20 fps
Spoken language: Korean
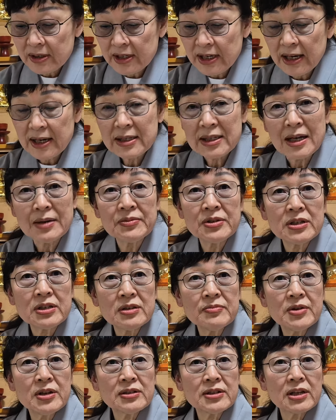제가 잠시
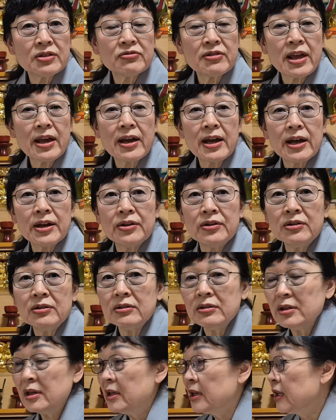쓰면서 해도 될까요?
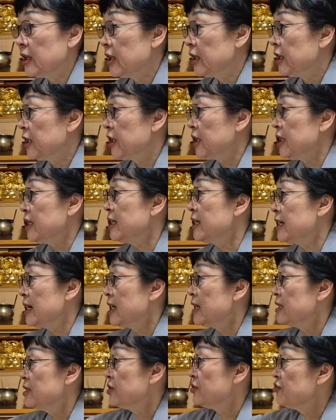네. 2라는